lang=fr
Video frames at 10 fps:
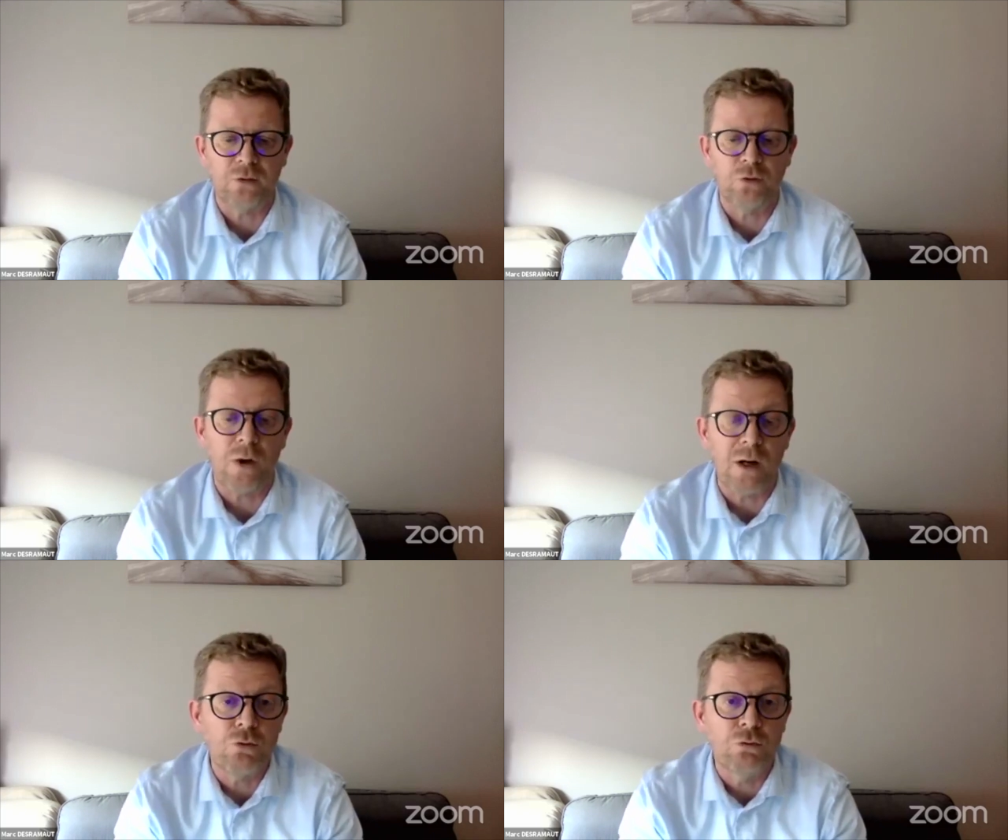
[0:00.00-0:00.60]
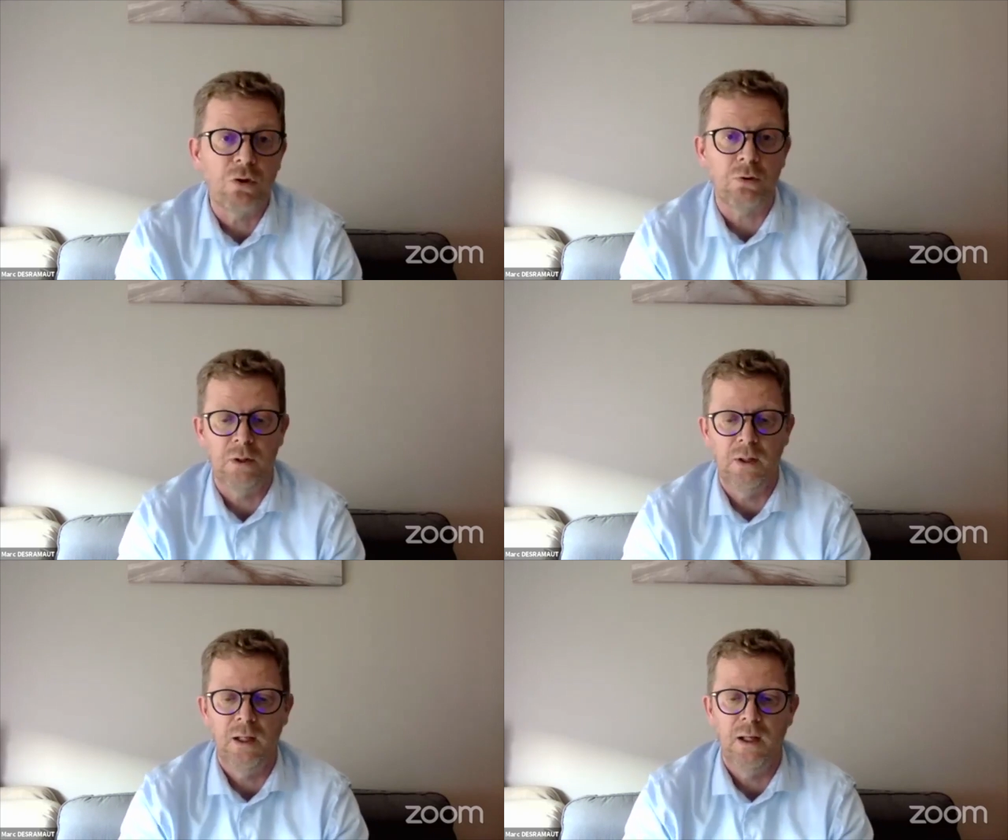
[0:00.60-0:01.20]
se rajoutant
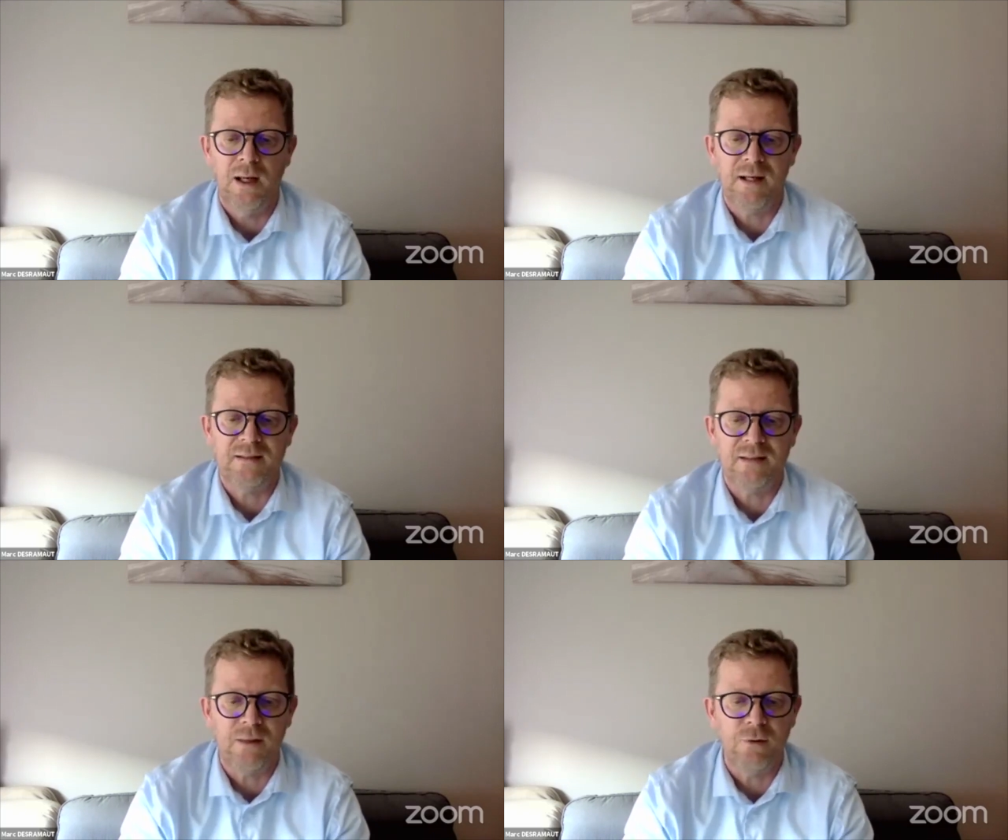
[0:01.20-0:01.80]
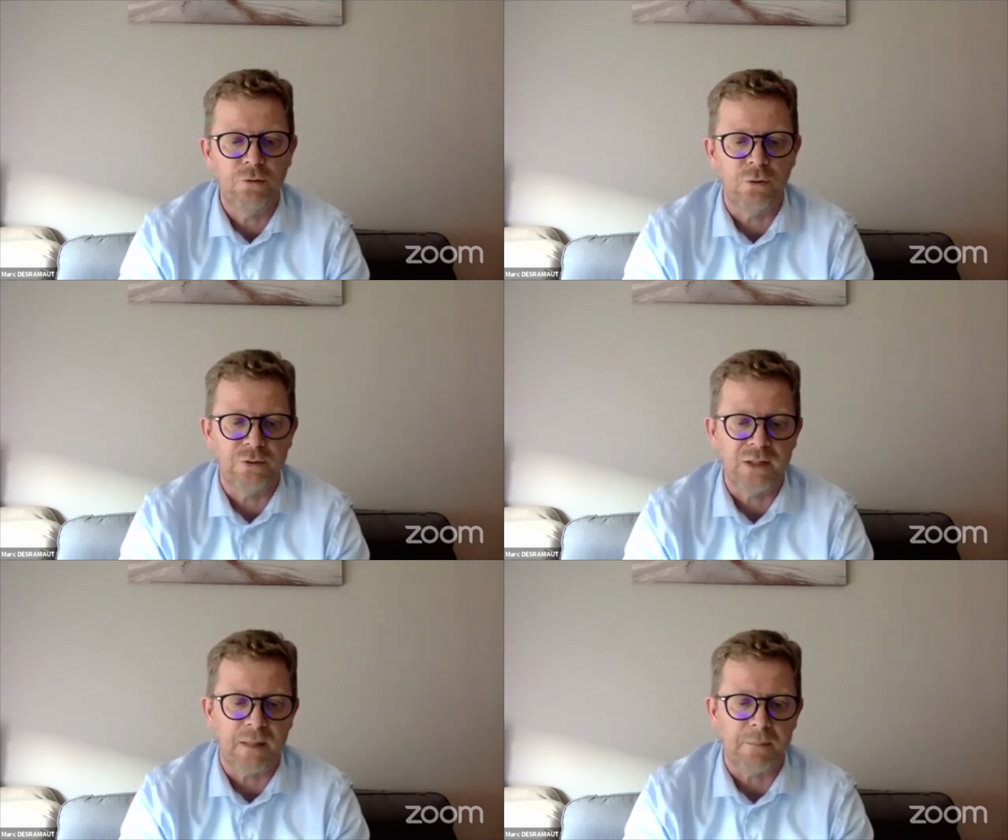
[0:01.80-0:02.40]
à celle du
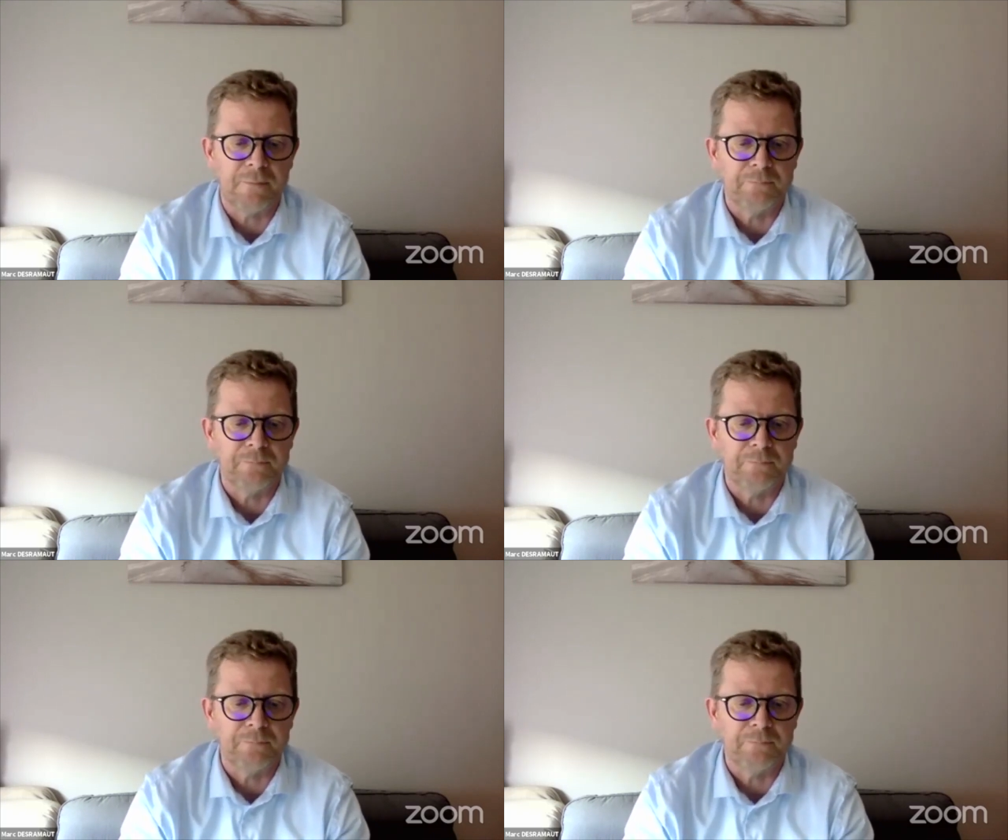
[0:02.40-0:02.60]
handicap.